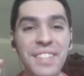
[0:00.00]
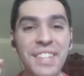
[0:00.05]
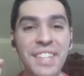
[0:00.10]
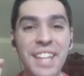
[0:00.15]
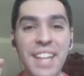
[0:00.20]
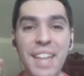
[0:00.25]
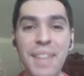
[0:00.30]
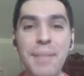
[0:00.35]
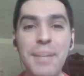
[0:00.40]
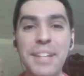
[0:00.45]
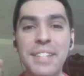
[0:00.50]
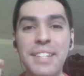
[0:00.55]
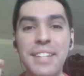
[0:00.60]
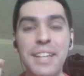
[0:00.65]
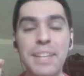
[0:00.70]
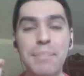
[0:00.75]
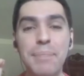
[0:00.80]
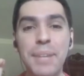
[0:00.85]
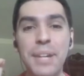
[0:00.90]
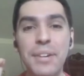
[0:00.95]
nada más,
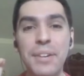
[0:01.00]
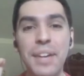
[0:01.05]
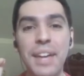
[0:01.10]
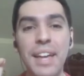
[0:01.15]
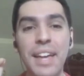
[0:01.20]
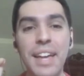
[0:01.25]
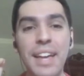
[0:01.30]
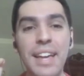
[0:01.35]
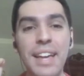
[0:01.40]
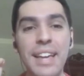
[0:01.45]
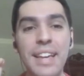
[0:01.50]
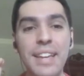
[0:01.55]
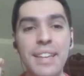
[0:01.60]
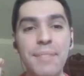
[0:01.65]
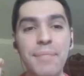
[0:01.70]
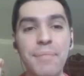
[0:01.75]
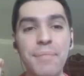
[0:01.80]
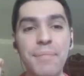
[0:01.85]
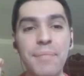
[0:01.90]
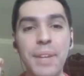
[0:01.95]
espero que
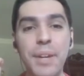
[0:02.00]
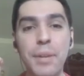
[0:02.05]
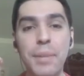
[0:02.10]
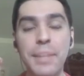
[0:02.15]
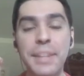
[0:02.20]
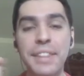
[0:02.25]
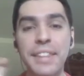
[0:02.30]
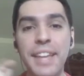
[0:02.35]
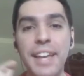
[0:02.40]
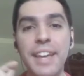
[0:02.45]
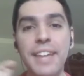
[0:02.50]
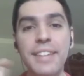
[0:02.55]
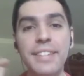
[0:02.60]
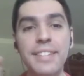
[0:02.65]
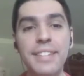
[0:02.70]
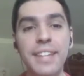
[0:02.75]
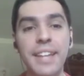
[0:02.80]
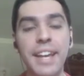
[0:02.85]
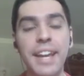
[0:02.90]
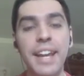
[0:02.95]
me comentéis
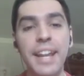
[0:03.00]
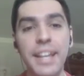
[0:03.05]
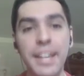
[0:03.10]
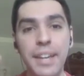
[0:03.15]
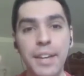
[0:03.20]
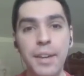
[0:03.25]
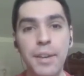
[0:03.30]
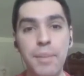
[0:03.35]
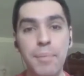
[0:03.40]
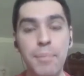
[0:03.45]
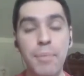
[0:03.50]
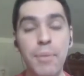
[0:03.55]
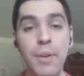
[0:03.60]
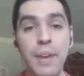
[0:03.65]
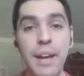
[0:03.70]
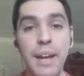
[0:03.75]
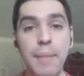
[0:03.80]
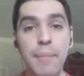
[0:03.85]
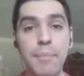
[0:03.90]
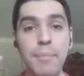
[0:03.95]
si queréis que
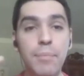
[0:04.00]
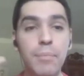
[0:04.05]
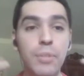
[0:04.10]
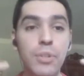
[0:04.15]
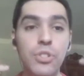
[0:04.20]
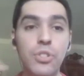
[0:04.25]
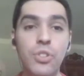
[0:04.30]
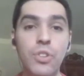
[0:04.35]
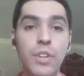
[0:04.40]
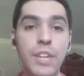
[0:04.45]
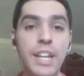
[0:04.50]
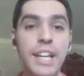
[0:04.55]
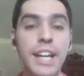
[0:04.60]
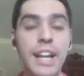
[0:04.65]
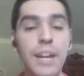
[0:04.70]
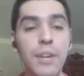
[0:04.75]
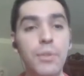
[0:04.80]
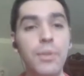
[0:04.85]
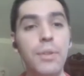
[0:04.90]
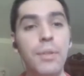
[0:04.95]
ponga vuestro nick
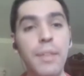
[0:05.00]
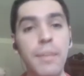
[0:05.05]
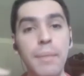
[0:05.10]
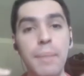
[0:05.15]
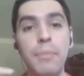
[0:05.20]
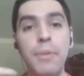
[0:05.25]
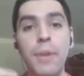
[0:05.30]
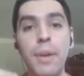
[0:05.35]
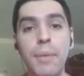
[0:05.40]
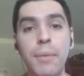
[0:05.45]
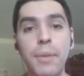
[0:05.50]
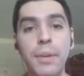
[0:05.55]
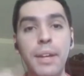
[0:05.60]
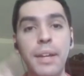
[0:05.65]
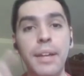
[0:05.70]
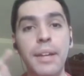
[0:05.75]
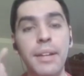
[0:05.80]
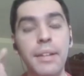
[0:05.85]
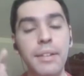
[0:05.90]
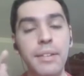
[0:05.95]
alguno de mis Pokémon
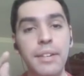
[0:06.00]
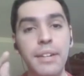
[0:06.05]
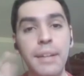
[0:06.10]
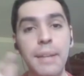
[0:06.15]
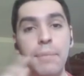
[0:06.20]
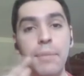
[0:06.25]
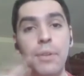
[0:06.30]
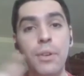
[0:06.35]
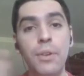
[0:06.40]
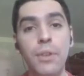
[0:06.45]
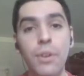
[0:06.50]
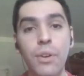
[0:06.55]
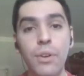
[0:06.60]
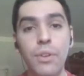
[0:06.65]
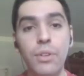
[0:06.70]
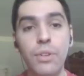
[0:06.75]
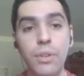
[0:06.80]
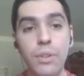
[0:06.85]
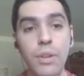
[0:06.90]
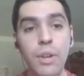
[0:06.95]
en Random
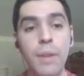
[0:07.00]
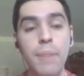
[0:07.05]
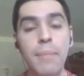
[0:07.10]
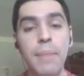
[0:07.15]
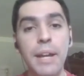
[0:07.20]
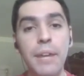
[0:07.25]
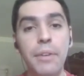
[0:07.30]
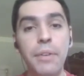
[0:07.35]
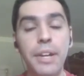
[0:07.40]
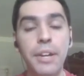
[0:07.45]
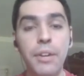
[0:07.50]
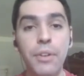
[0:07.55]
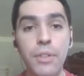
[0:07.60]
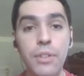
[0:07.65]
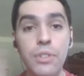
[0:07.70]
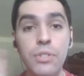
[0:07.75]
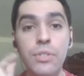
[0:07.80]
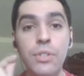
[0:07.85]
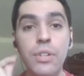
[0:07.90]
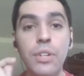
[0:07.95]
Lock Blanco y Negro
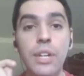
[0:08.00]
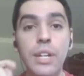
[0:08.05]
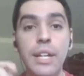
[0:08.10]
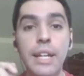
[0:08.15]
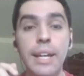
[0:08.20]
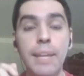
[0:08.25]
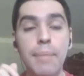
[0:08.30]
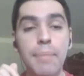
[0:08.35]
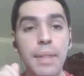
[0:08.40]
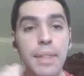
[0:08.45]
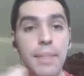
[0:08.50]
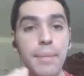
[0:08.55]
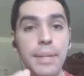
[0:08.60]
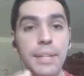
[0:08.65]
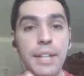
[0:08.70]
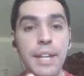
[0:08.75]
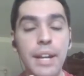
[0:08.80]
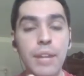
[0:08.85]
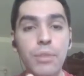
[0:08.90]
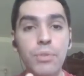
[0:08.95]
2, que empieza
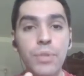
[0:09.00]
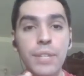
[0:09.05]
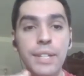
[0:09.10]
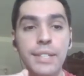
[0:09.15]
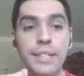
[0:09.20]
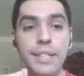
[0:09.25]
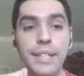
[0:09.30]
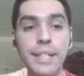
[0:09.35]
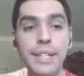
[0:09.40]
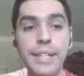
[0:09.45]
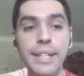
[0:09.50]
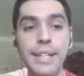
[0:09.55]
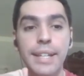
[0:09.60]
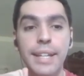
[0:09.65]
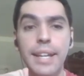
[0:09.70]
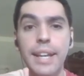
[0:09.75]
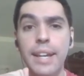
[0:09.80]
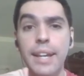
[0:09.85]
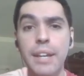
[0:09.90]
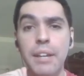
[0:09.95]
mañana lunes.
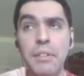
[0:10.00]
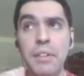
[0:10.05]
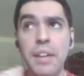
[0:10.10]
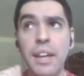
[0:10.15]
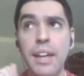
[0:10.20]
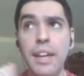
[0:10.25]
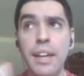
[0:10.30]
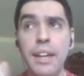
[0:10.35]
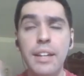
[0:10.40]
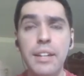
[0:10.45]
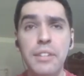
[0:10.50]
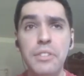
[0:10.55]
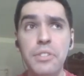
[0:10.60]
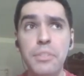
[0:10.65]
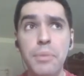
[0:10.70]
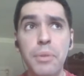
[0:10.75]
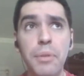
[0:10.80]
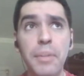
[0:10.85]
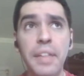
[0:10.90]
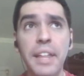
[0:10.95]
Y creo que no
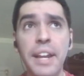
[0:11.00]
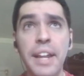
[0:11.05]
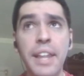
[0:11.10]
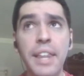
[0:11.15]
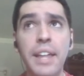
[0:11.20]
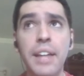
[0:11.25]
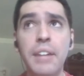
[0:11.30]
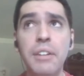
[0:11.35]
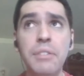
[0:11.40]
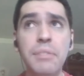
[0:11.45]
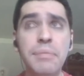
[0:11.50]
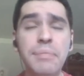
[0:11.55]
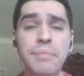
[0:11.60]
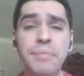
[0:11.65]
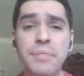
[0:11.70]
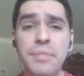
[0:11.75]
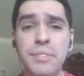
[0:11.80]
se me olvida nada, ¿no?